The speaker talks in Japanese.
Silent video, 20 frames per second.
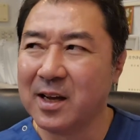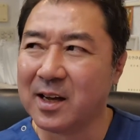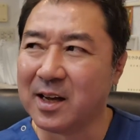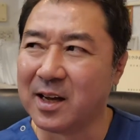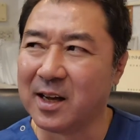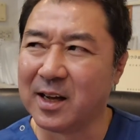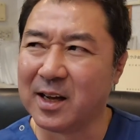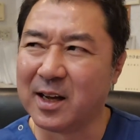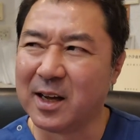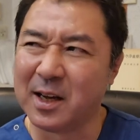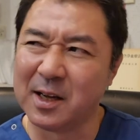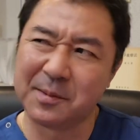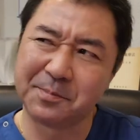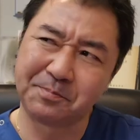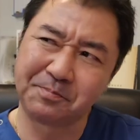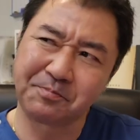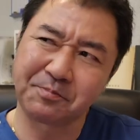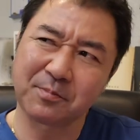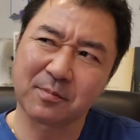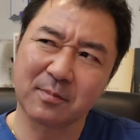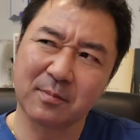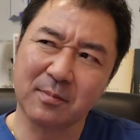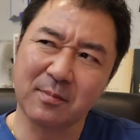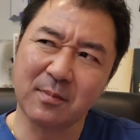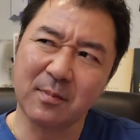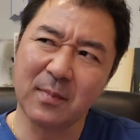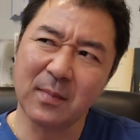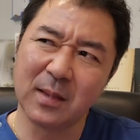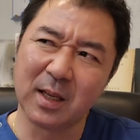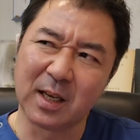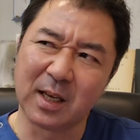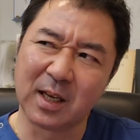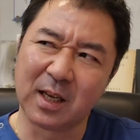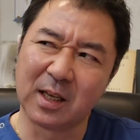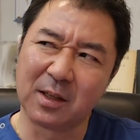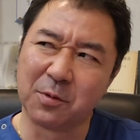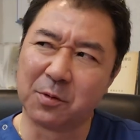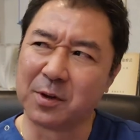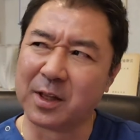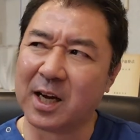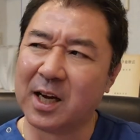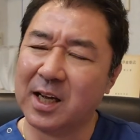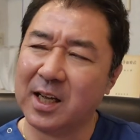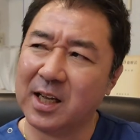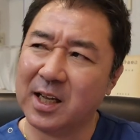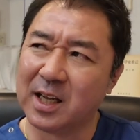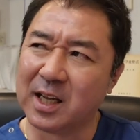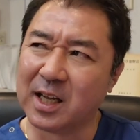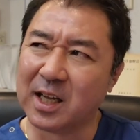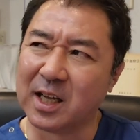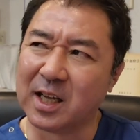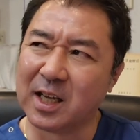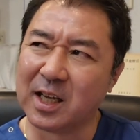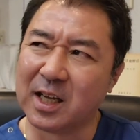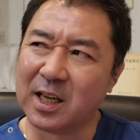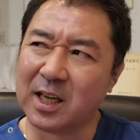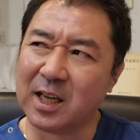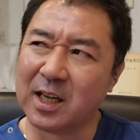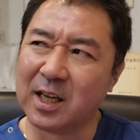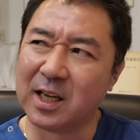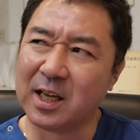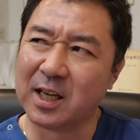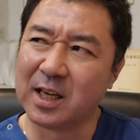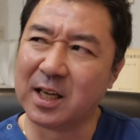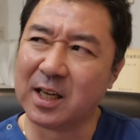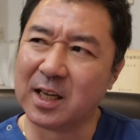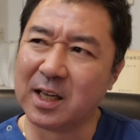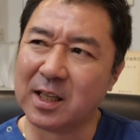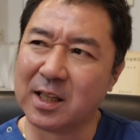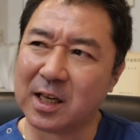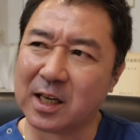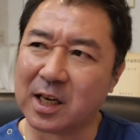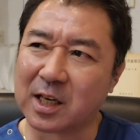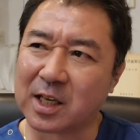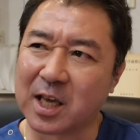えー、えー、どこだえー、なんか、